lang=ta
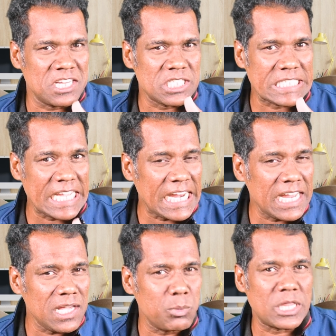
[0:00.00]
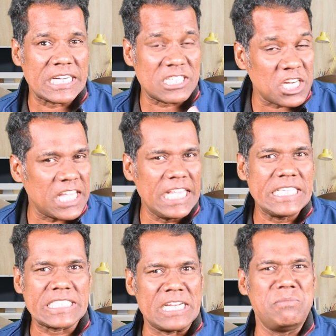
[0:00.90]
இட் இஸ் டீலிங் வித் ட்ரிக்கி
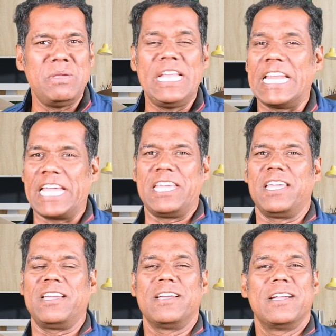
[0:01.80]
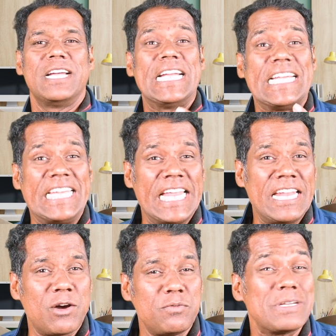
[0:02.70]
ஸ்லிமி லையிங்
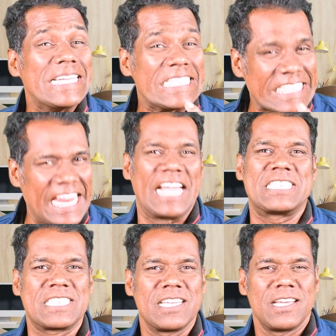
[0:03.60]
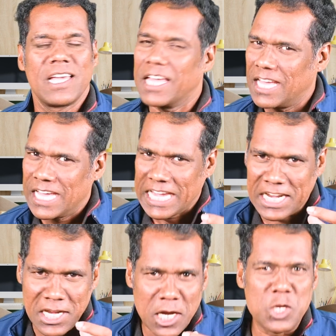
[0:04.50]
டென் ஆஃப் ஸ்னேக்ஸ்
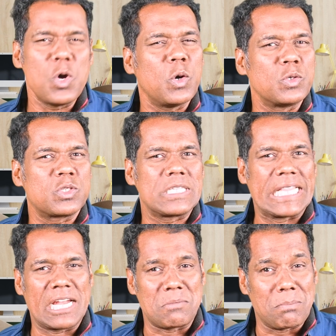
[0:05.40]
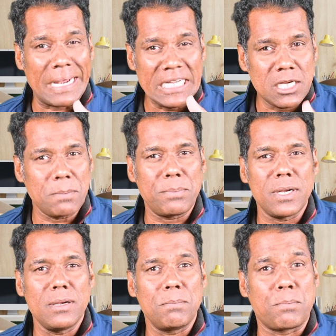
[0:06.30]
இந்தியா நோஸ் தட்
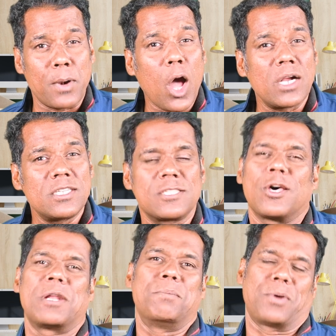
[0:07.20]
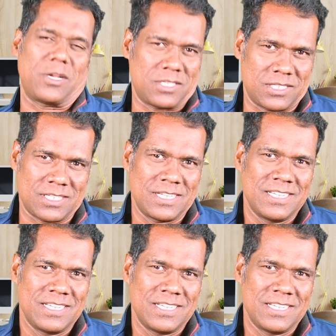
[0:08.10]
மல்டிபிள் பிளாட்ஸ் ஆர் இன் ப்ராசஸ்